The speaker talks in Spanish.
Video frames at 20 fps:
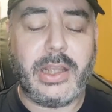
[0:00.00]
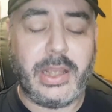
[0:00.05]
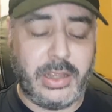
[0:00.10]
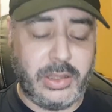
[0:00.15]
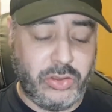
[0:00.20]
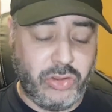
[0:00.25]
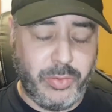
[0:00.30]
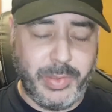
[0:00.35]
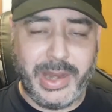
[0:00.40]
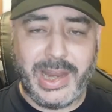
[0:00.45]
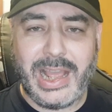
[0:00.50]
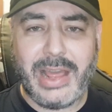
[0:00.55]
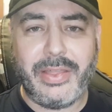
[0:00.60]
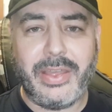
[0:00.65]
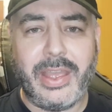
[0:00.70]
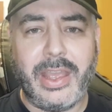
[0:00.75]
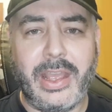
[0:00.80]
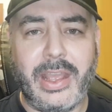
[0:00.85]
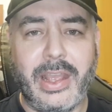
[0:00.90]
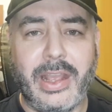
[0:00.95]
Yo venía
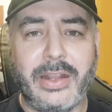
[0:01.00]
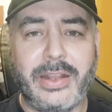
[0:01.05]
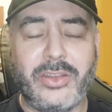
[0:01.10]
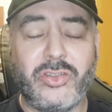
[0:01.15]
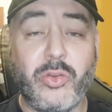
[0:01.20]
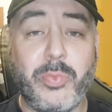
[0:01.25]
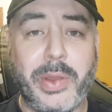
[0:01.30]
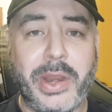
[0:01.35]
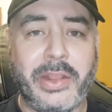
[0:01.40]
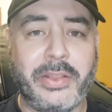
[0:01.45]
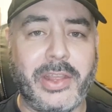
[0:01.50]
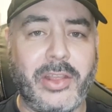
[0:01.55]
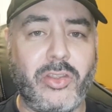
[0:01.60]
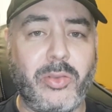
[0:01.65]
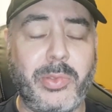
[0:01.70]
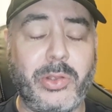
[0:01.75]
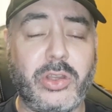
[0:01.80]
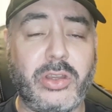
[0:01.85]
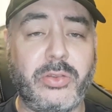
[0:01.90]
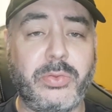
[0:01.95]
de, Super Nintendo,
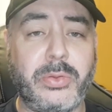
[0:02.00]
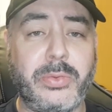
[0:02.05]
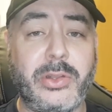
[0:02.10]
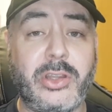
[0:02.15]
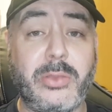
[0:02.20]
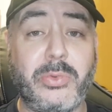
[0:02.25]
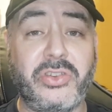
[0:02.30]
mi último,